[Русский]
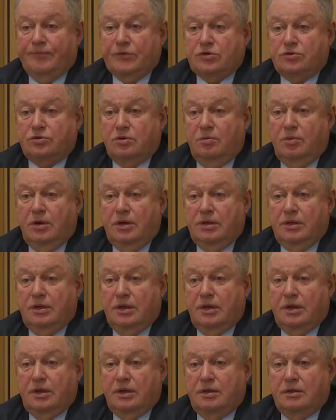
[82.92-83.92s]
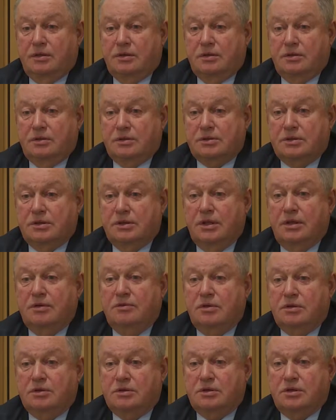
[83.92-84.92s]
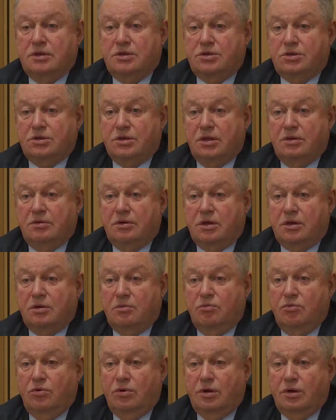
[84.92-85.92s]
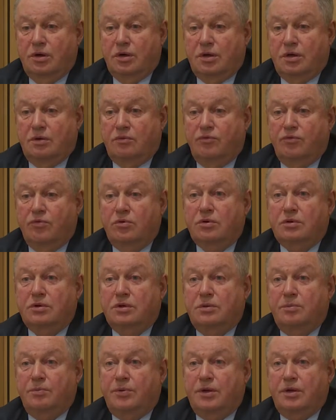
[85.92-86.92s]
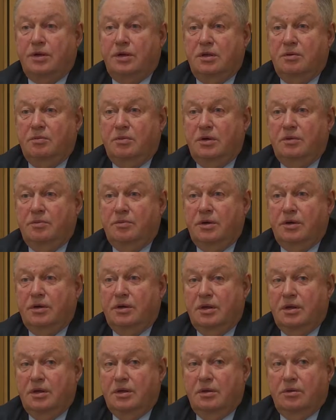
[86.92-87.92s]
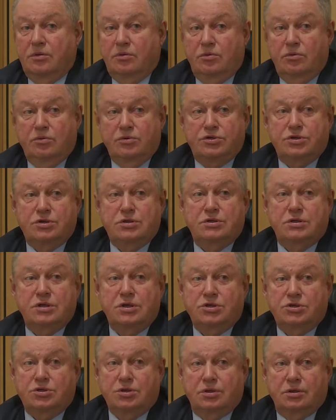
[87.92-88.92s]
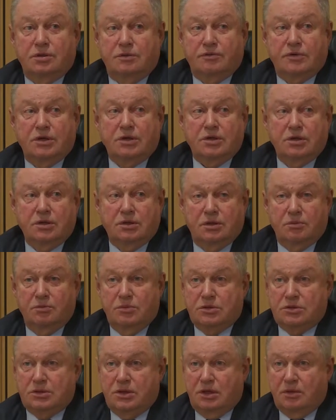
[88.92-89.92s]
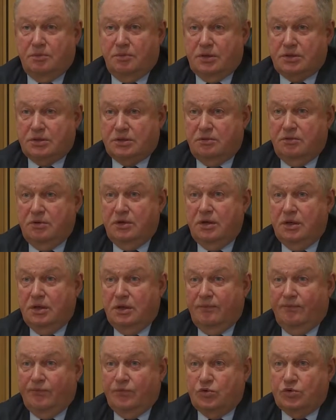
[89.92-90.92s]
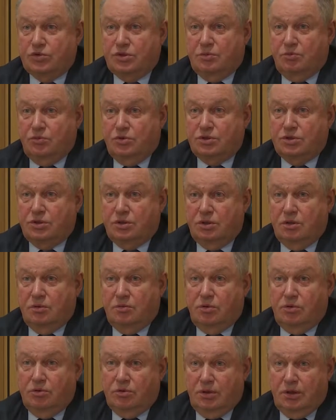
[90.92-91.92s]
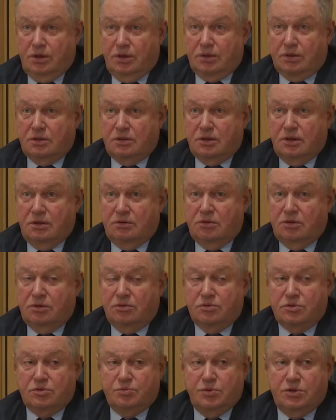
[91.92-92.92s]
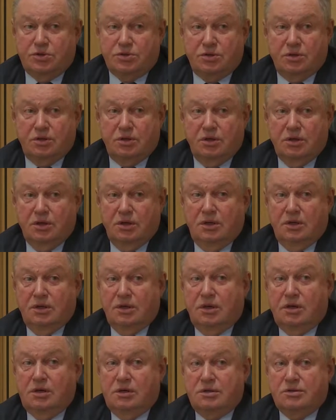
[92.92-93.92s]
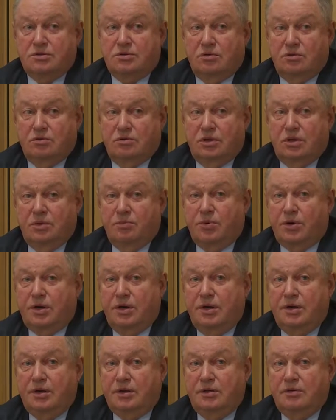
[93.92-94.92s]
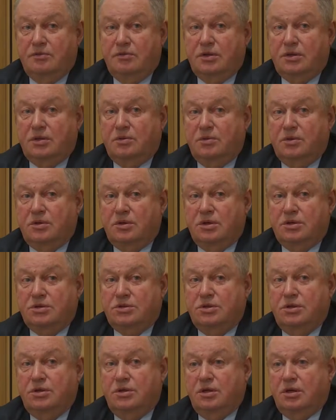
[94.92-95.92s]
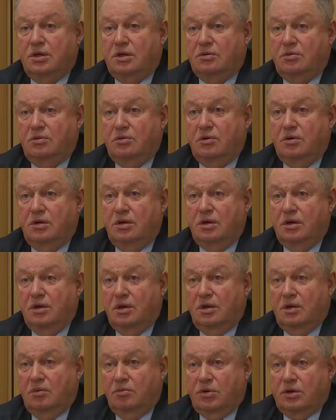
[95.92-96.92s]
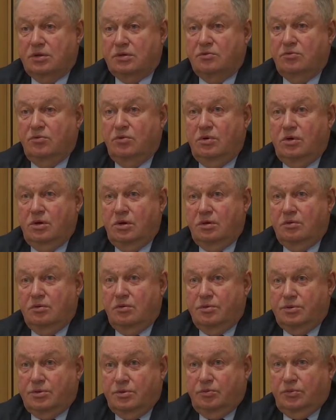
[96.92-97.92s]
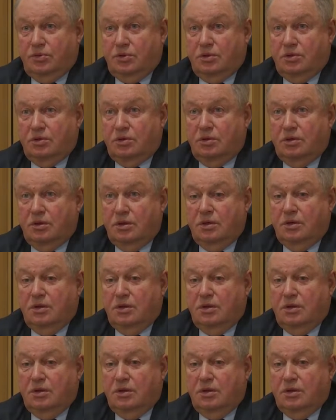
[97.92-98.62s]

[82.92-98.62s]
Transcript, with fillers: чтобы она становилась для человека более комфортной, приемлемой. Ну, частично в каких-то местах Москвы уже можно наблюдать довольно успешно реализованные проекты в этом отношении, которые позволили, в общем-то,